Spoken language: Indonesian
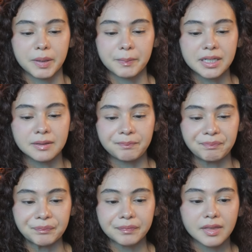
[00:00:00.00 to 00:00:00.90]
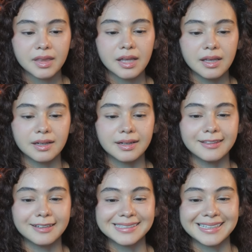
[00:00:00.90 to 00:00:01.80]
Memang yang
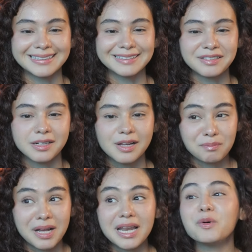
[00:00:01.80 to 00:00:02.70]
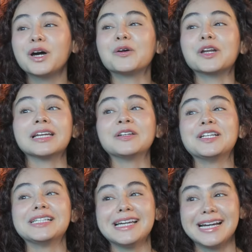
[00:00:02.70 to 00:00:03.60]
datang ke sana tuh malah bukan orang
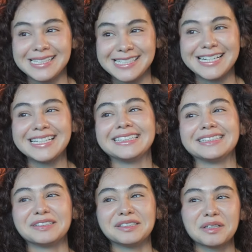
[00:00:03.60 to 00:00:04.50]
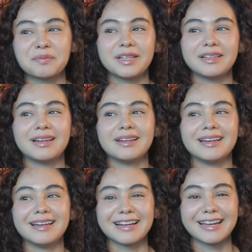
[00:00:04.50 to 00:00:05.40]
Indonesia aja gitu, tapi
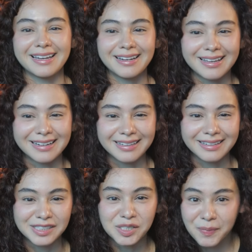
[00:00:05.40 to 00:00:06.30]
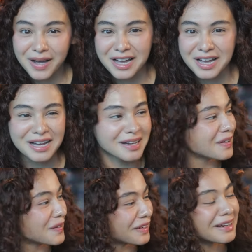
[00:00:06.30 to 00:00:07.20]
ada kayak dari
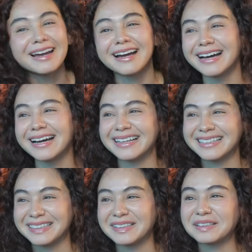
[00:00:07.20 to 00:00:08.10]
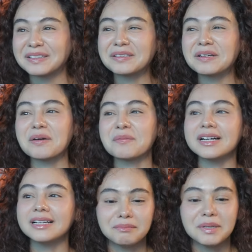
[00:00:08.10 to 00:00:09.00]
Jepang, Korea gitu-gitu tuh
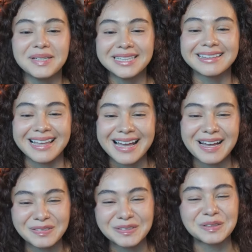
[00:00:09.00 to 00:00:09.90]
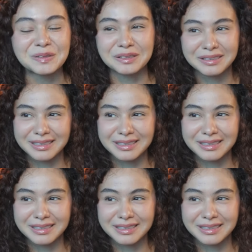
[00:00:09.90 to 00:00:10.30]
emang meminta untuk